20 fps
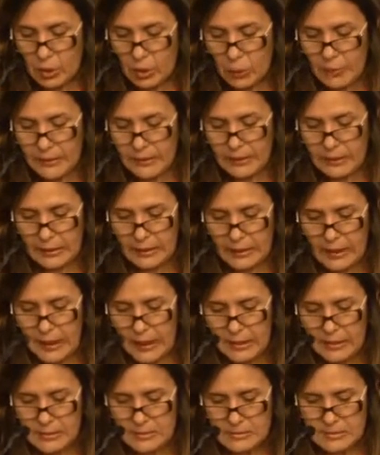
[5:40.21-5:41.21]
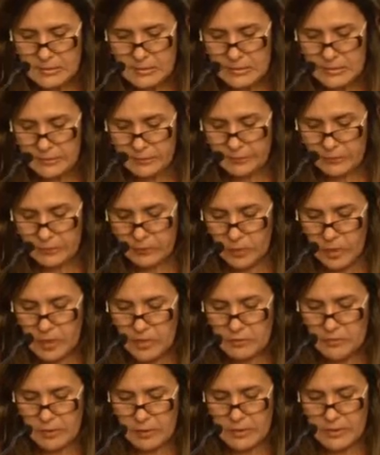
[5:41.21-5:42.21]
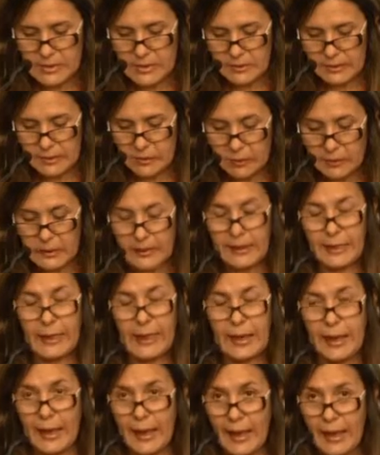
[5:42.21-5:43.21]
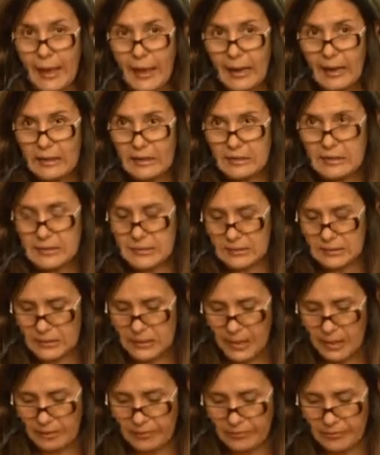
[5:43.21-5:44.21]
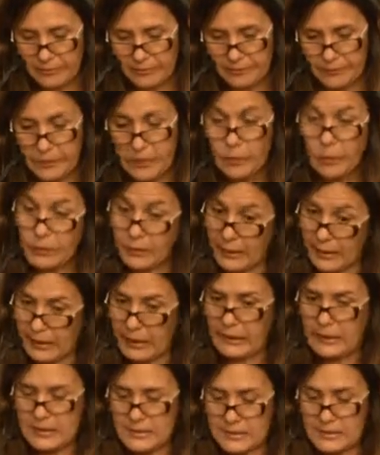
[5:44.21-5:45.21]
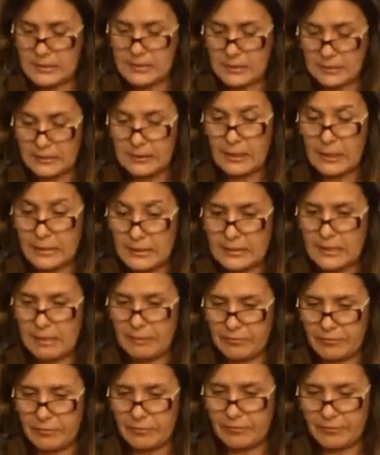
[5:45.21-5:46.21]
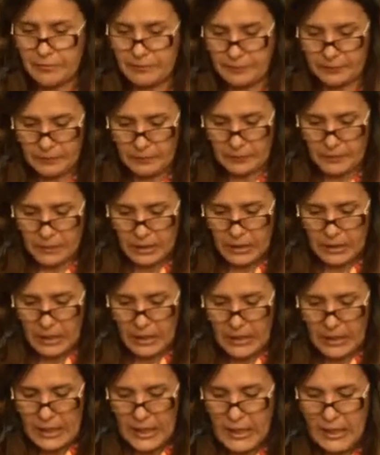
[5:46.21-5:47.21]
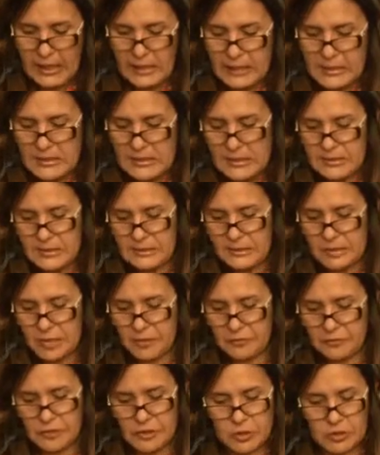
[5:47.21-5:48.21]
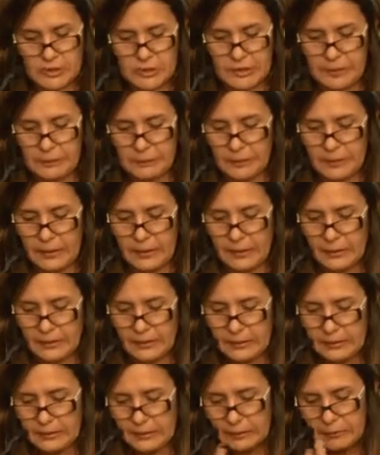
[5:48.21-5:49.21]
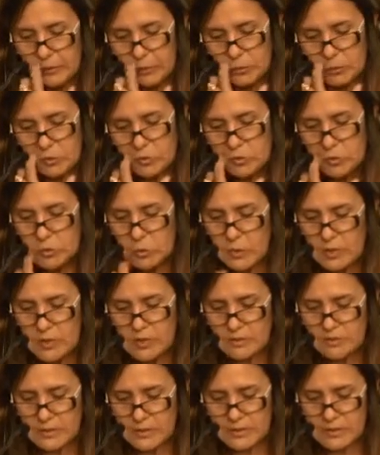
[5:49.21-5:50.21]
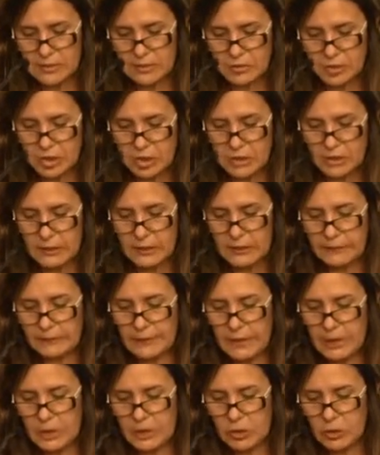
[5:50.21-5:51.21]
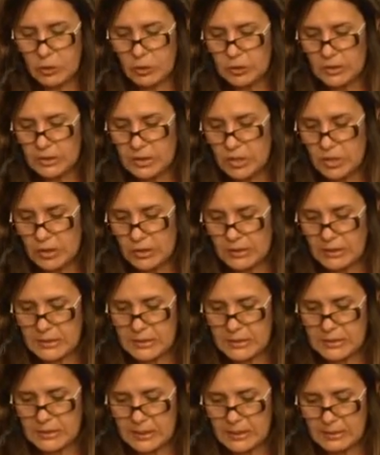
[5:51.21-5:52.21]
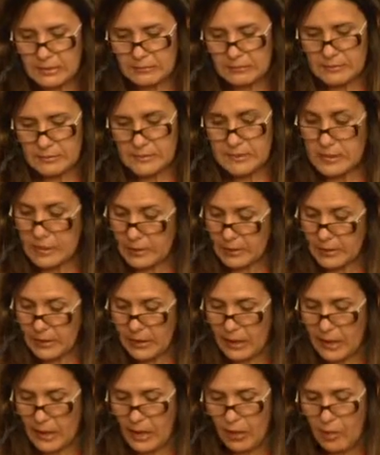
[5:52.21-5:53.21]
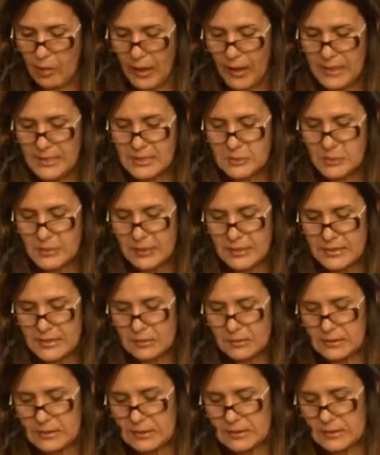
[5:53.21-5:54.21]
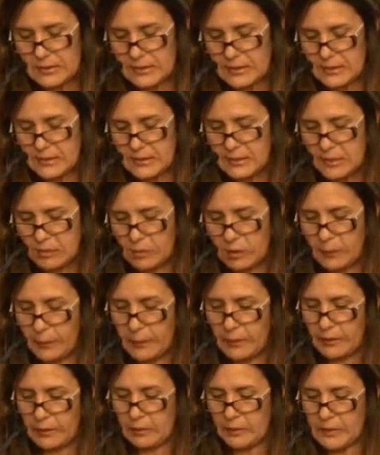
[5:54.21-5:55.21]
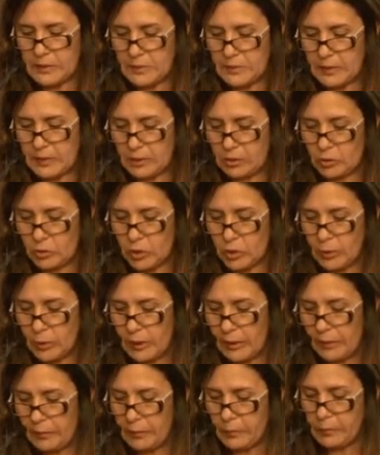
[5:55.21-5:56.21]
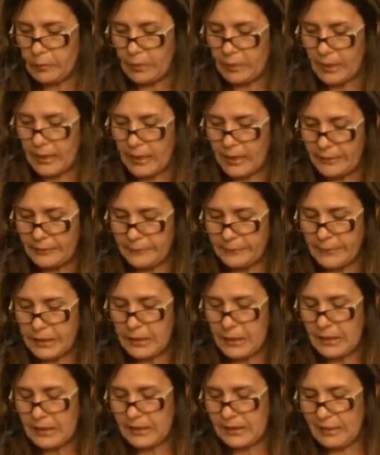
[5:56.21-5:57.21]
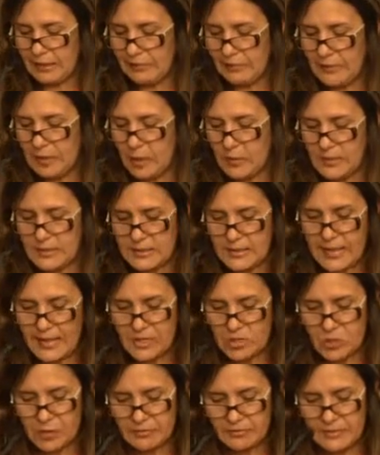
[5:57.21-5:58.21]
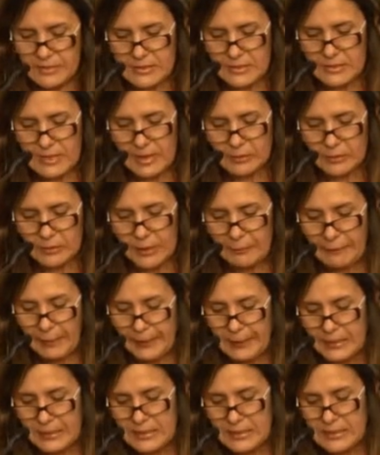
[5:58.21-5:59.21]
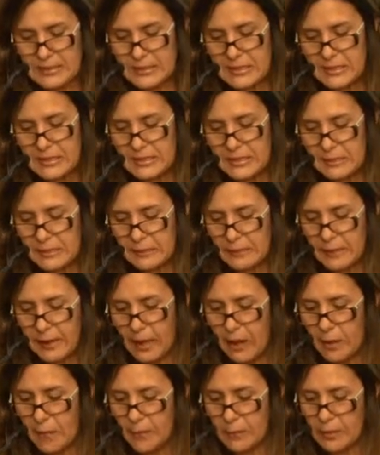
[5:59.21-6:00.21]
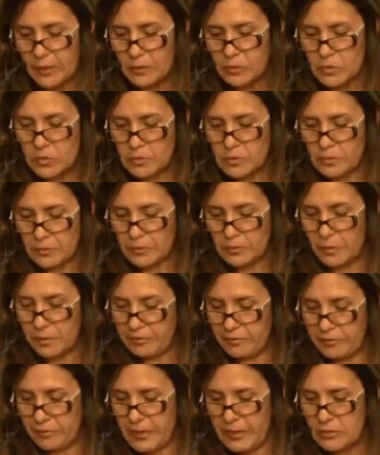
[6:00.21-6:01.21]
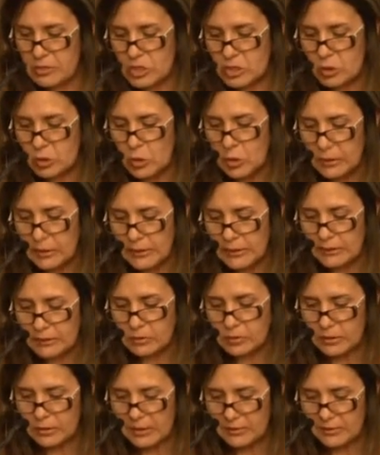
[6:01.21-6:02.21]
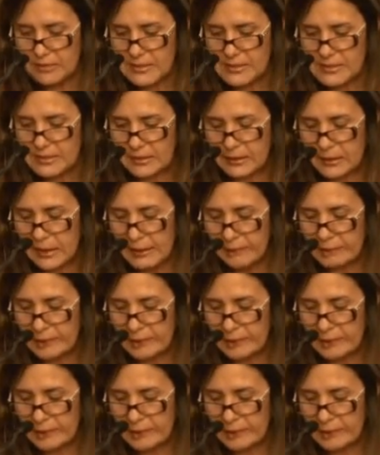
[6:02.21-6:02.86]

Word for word: No item 10, nós vemos aqui o que ela necessitava, o que ela necessita, ela está viva. Ela necessita de fisioterapia, 30 minutos duas vezes ao dia, nutricionista semanal, aspiração da secreção do aparelho respiratório e pulmonar, devido ao estágio avançado da paralisia cerebral e dos movimentos de engolir, toda vez que